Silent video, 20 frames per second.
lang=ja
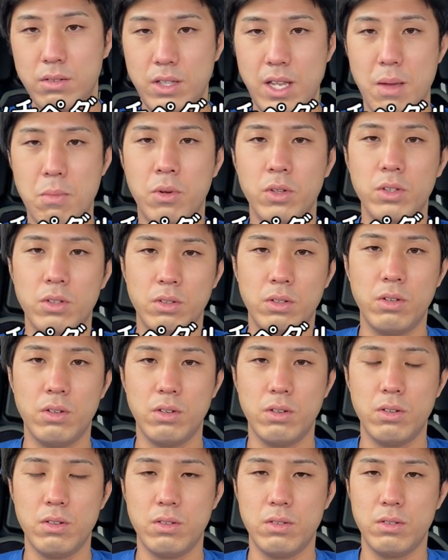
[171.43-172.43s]
根元
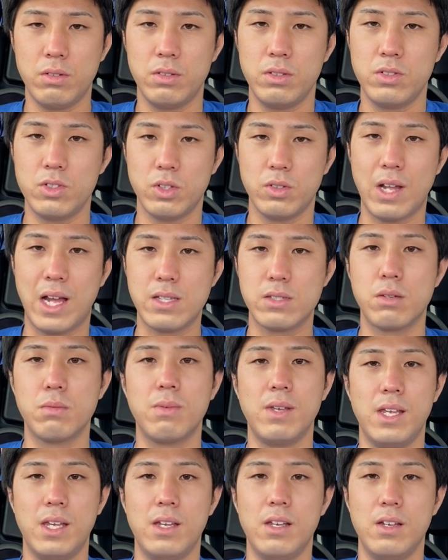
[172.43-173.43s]
のちょっと遊
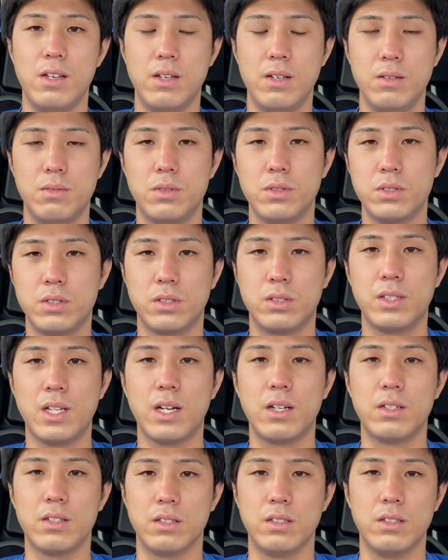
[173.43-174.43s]
びを少な
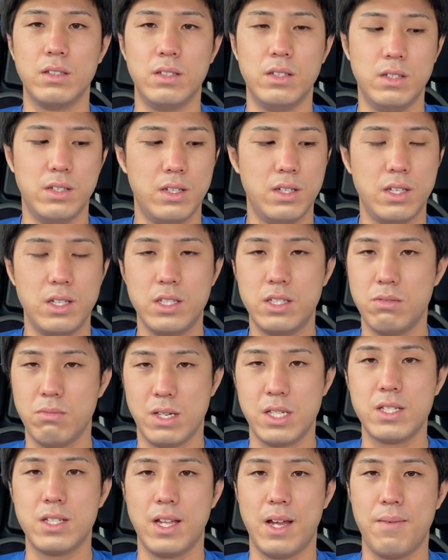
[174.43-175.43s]
くし
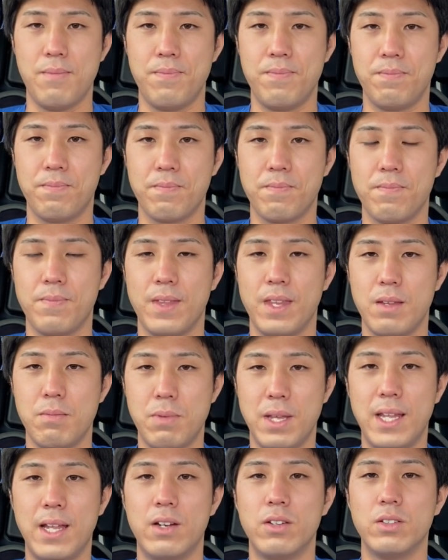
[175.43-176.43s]
ました。
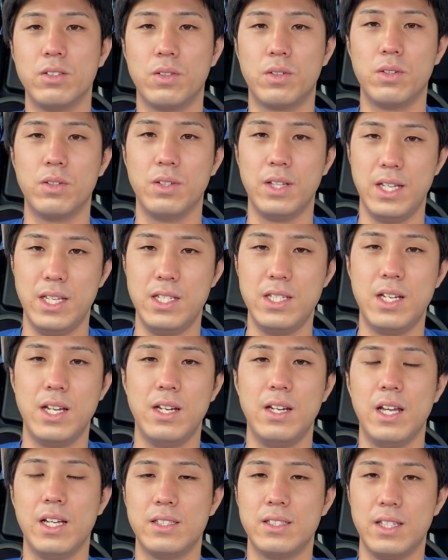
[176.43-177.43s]
ペダルのところでいじれ
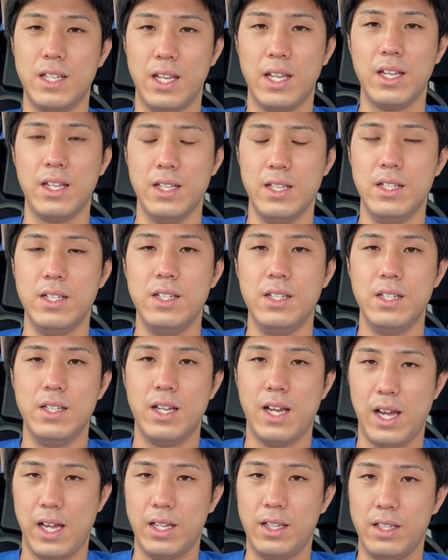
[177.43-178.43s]
るやつね。
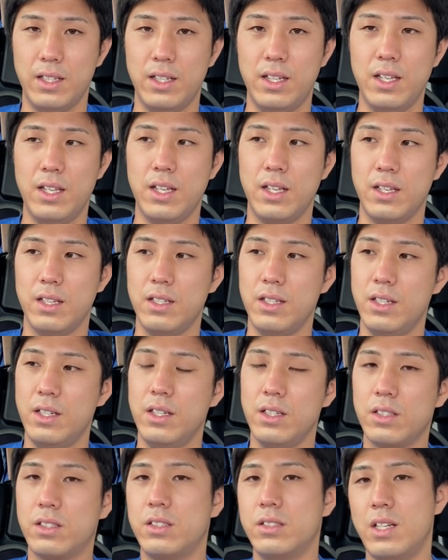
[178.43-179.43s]
はい。で、
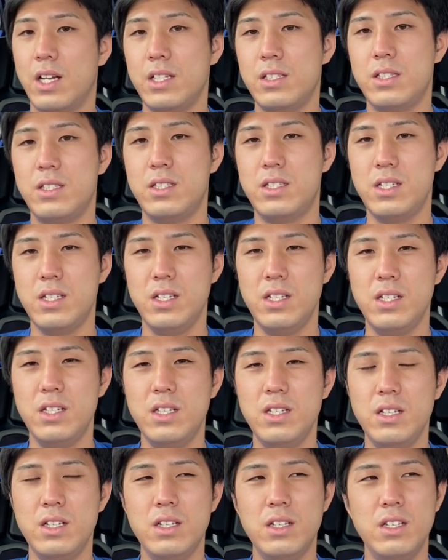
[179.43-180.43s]
クラッ
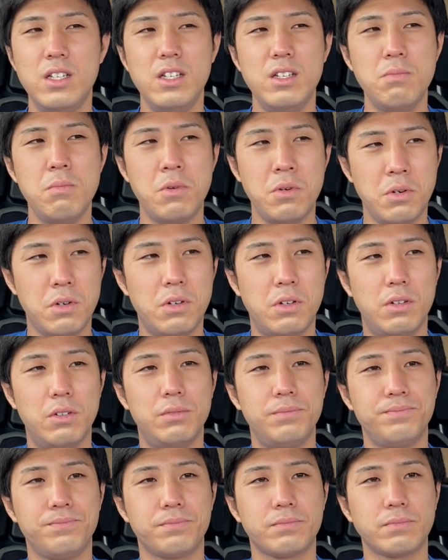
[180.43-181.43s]
チも、